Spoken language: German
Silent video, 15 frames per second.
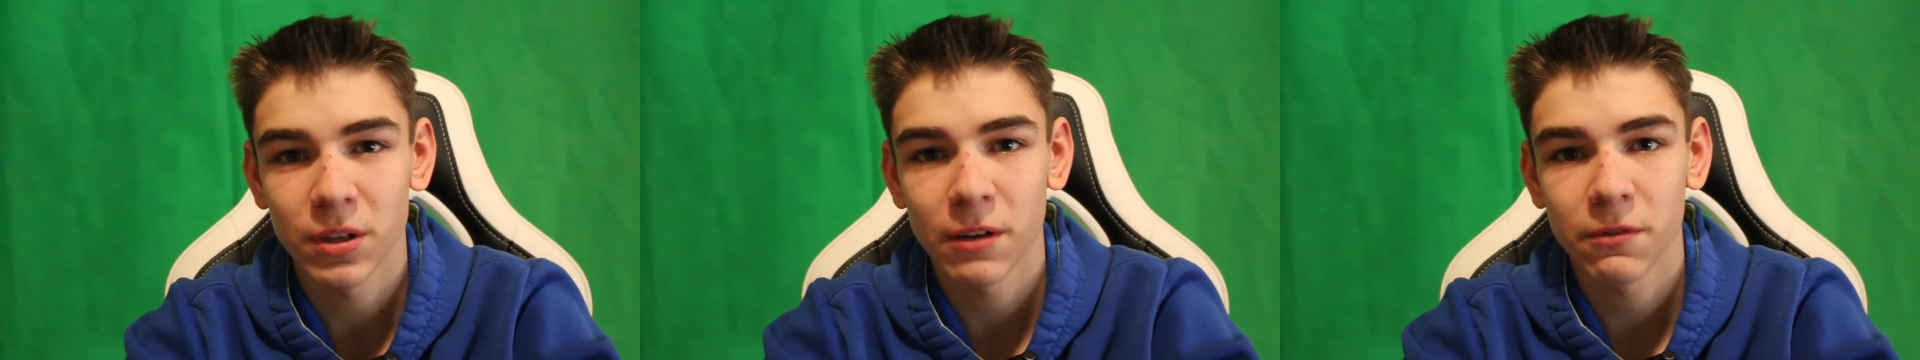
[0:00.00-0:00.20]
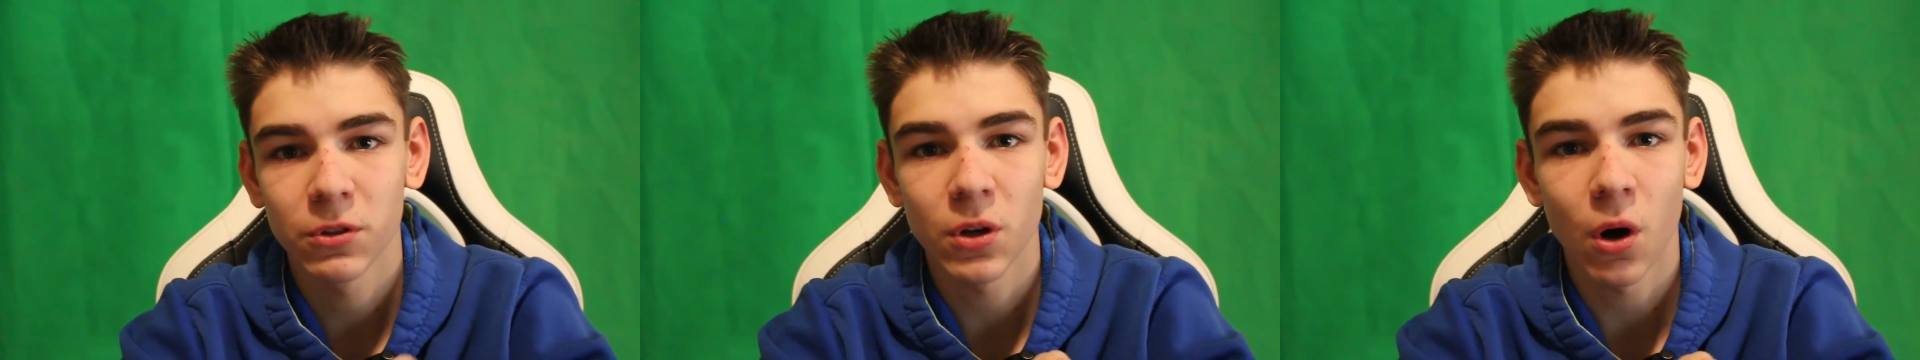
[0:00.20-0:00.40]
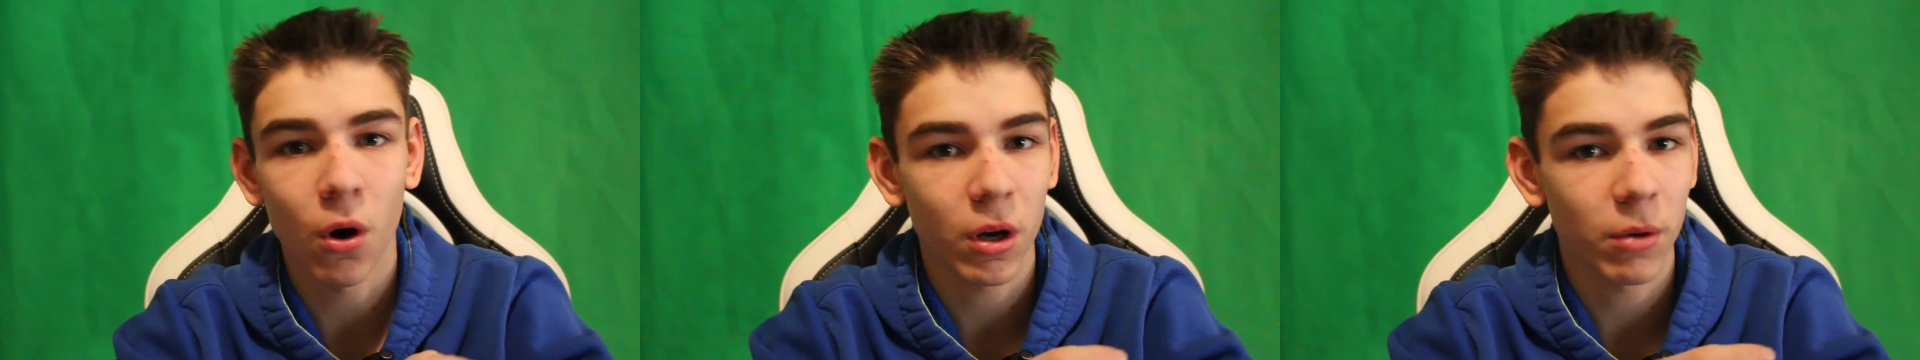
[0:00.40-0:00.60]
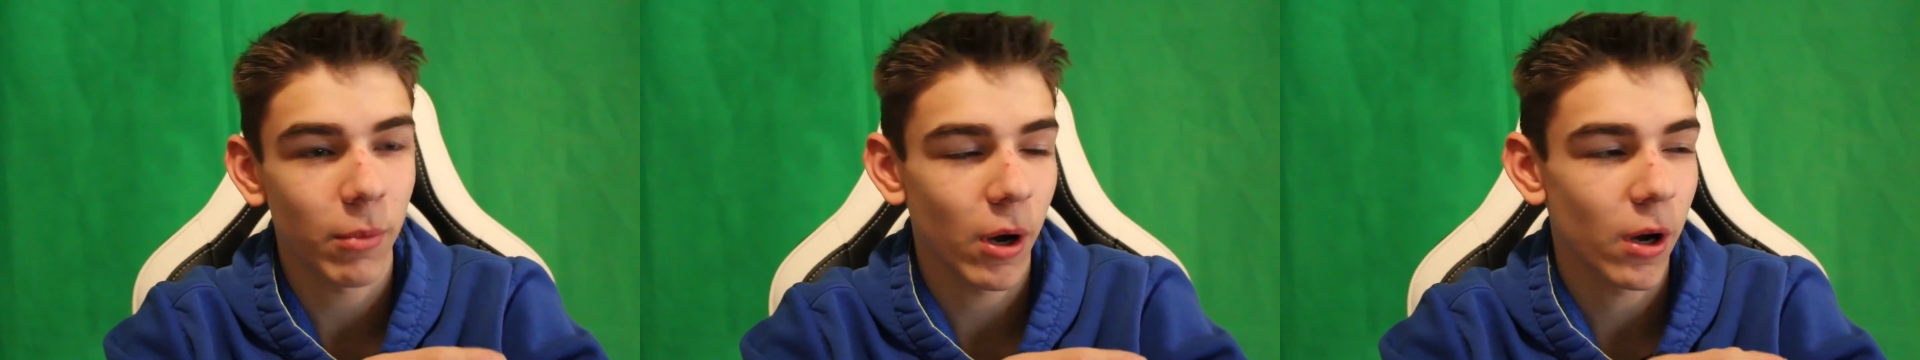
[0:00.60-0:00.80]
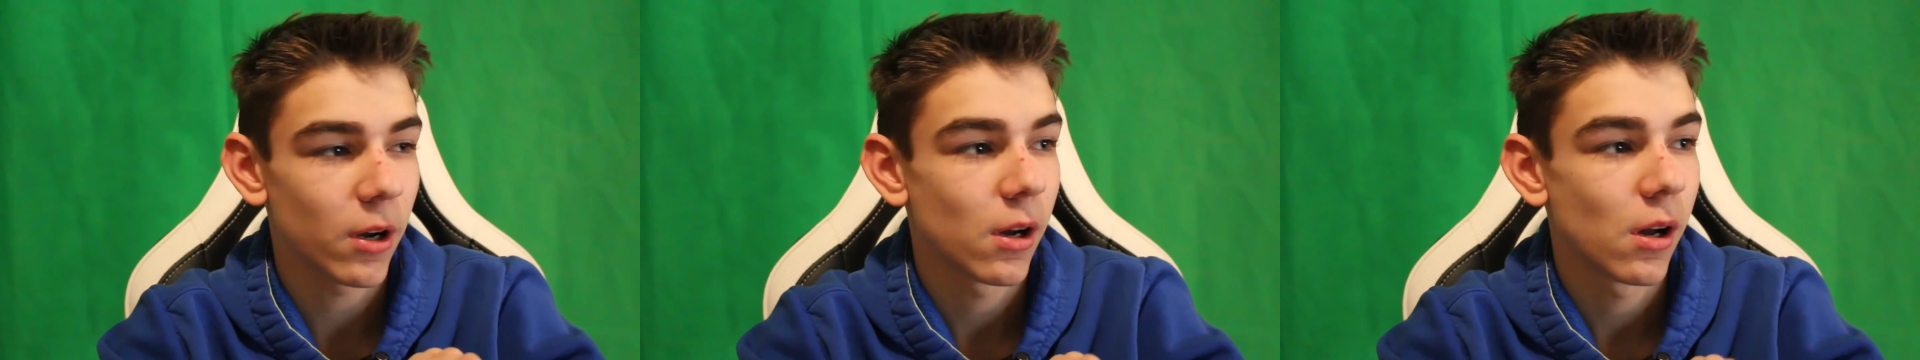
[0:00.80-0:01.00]
Da wird auch
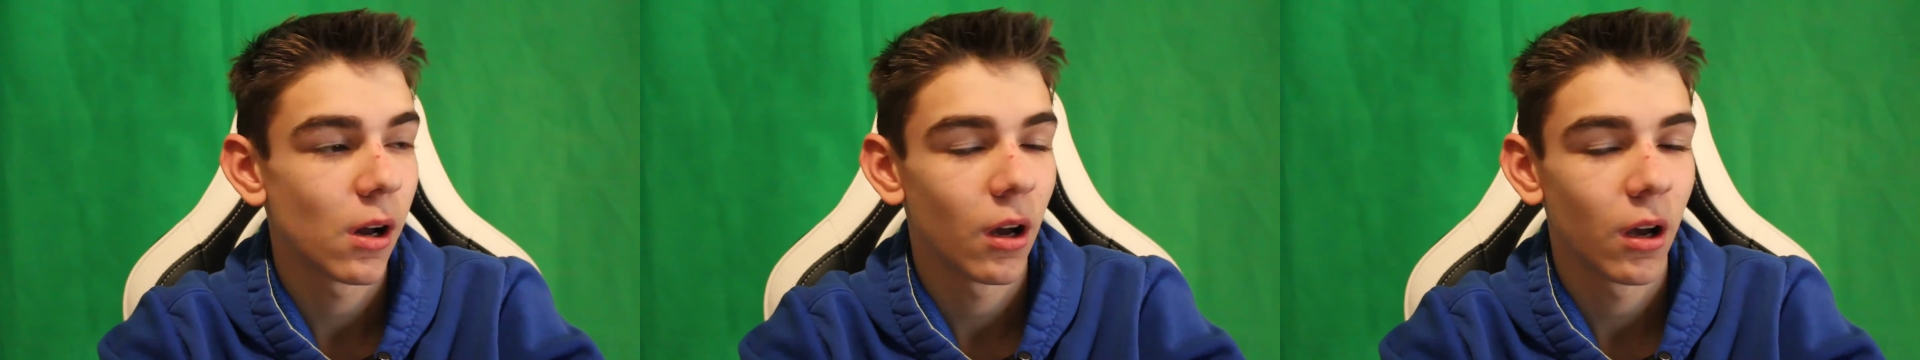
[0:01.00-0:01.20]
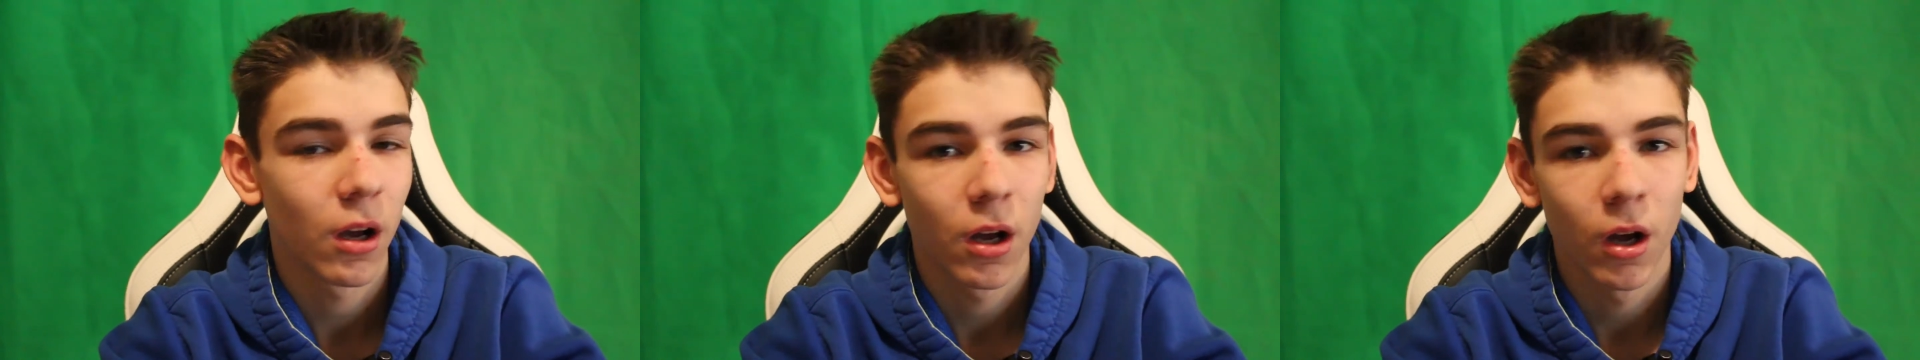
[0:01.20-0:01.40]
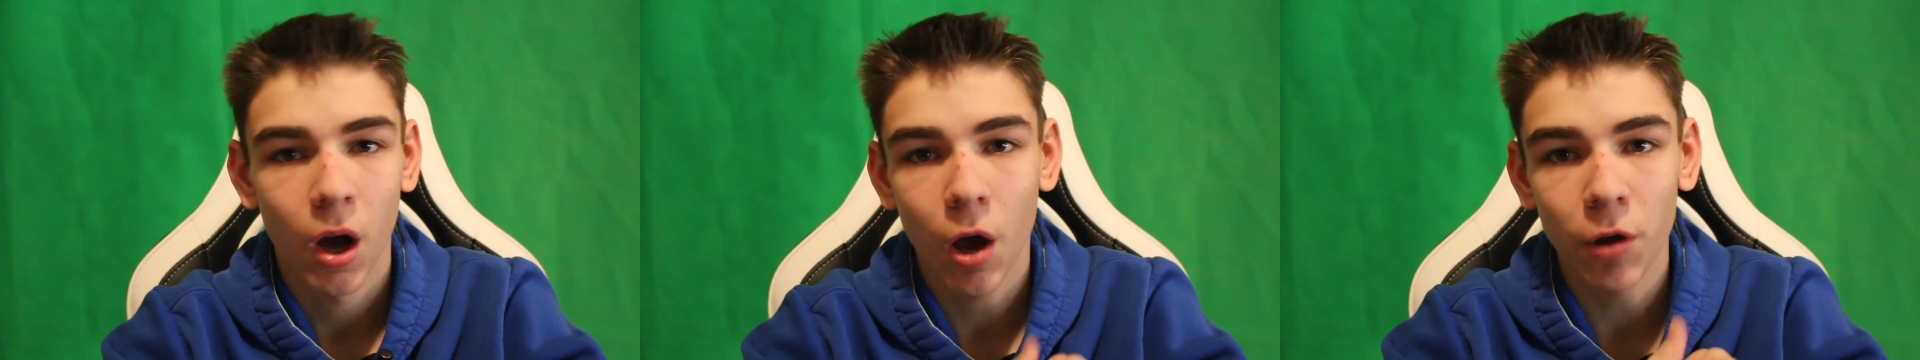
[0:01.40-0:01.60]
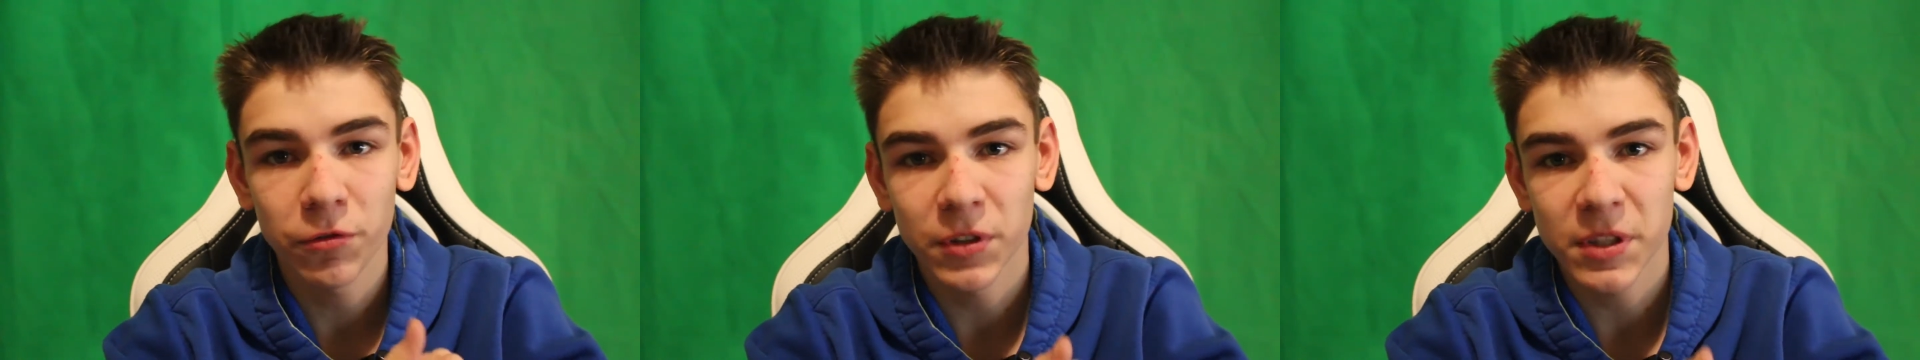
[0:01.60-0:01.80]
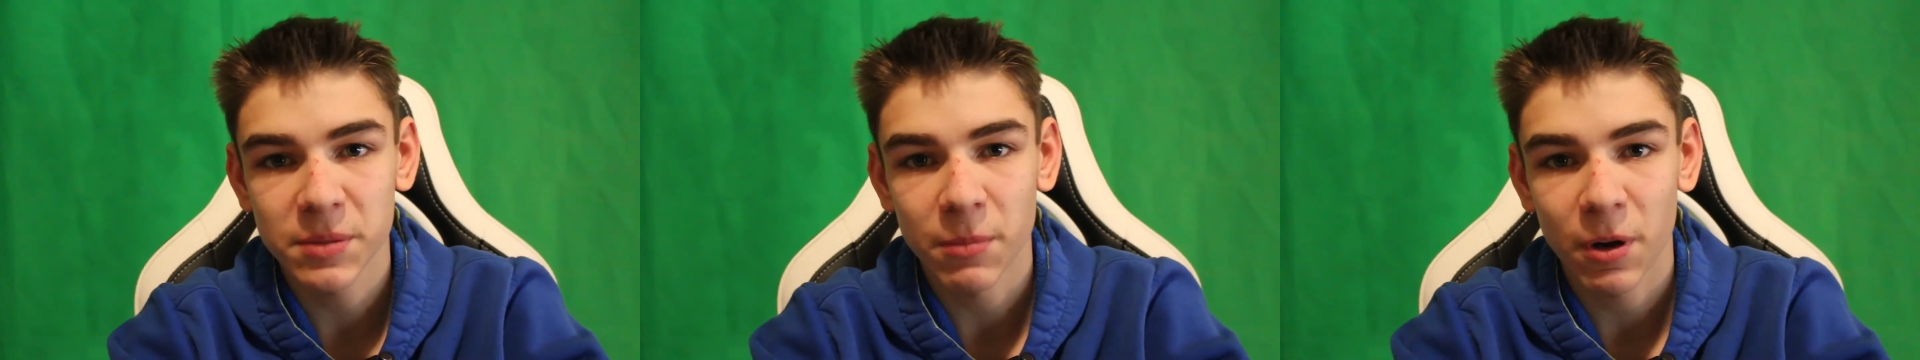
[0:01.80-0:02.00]
immer öfters